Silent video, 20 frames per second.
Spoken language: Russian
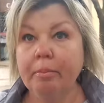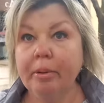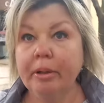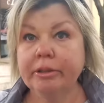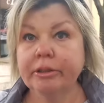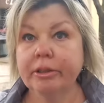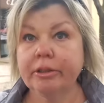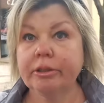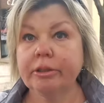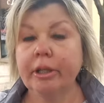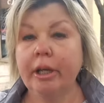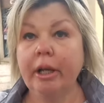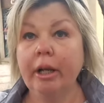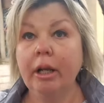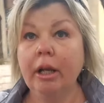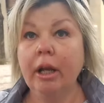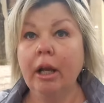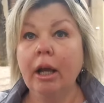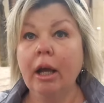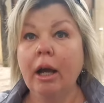оппозиция,
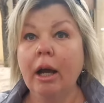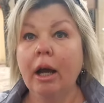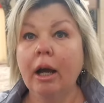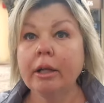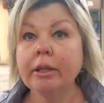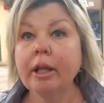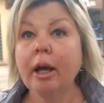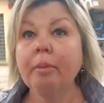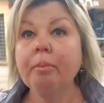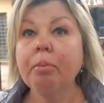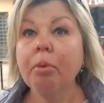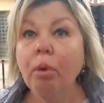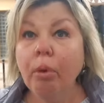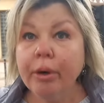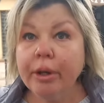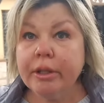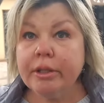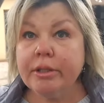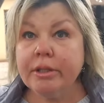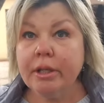она
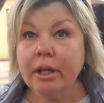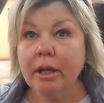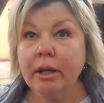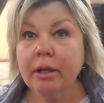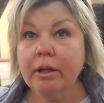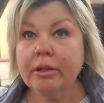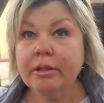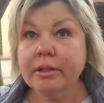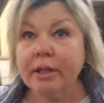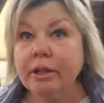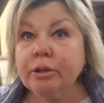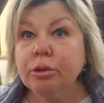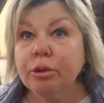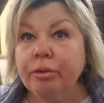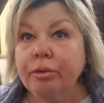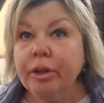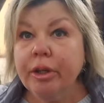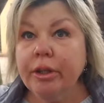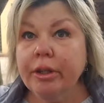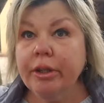борется за
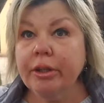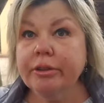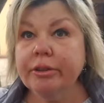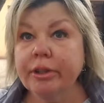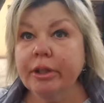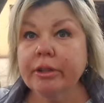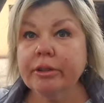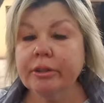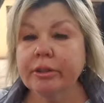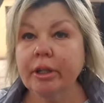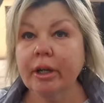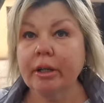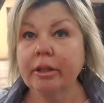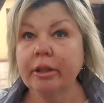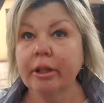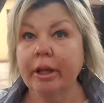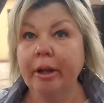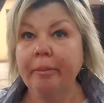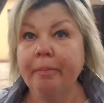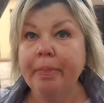суверенитет
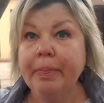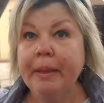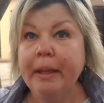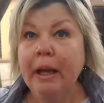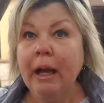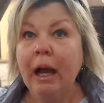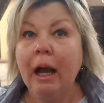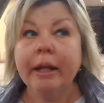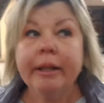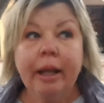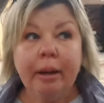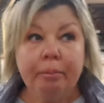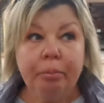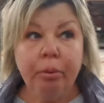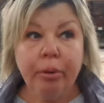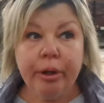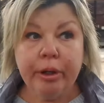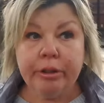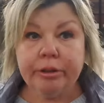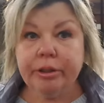страны она
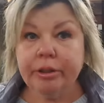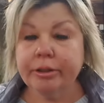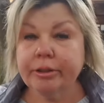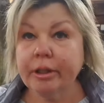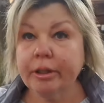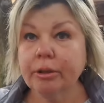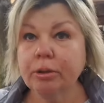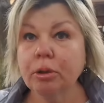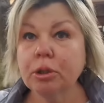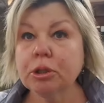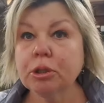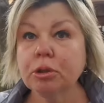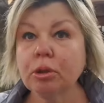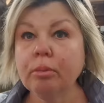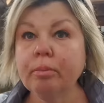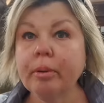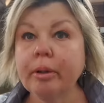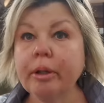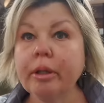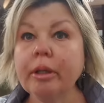борется за то,
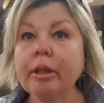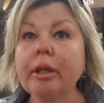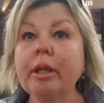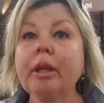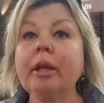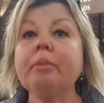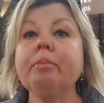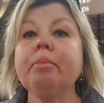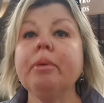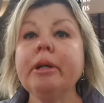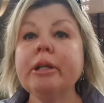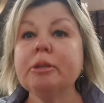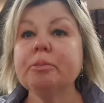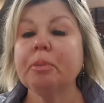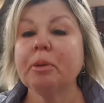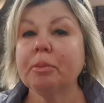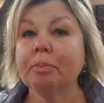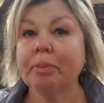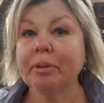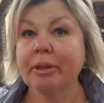чтобы не быть
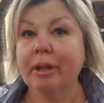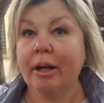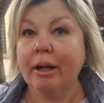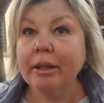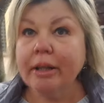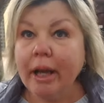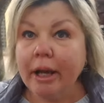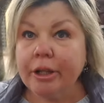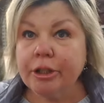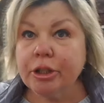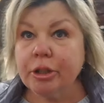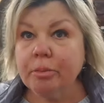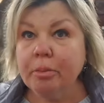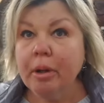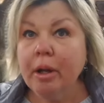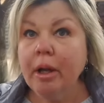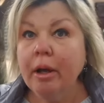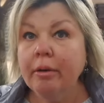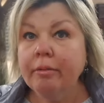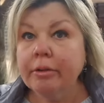под патронажем
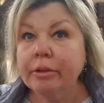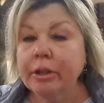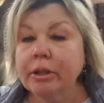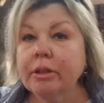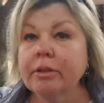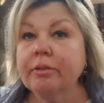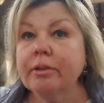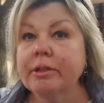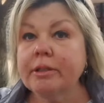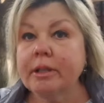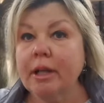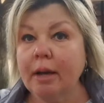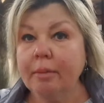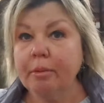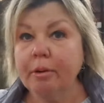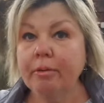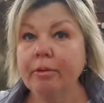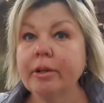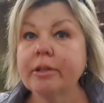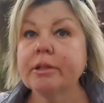вот этого
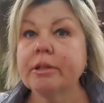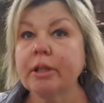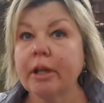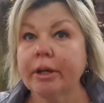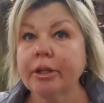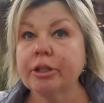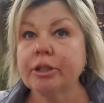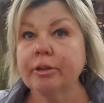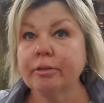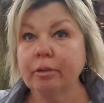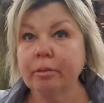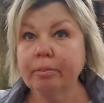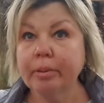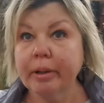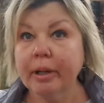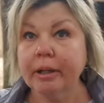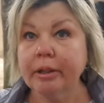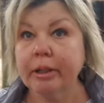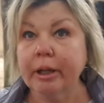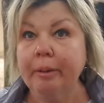самого старшего
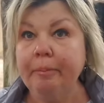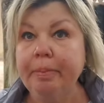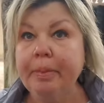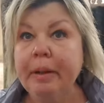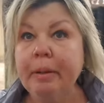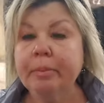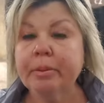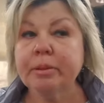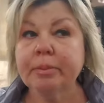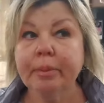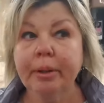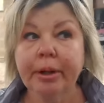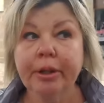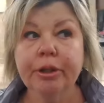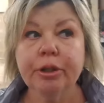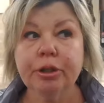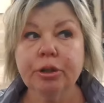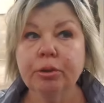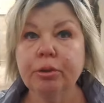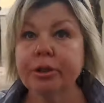брата.
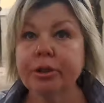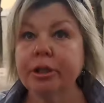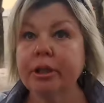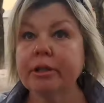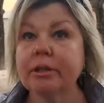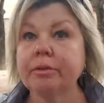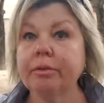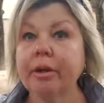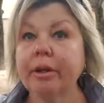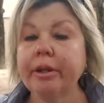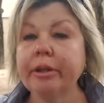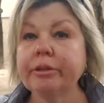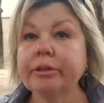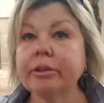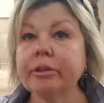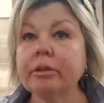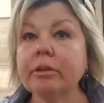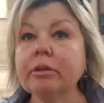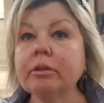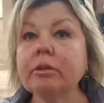Посмотрите, что сейчас
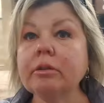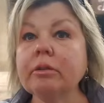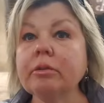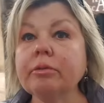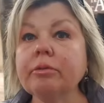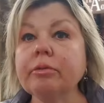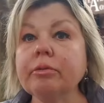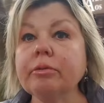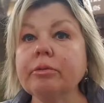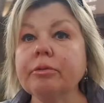творится э,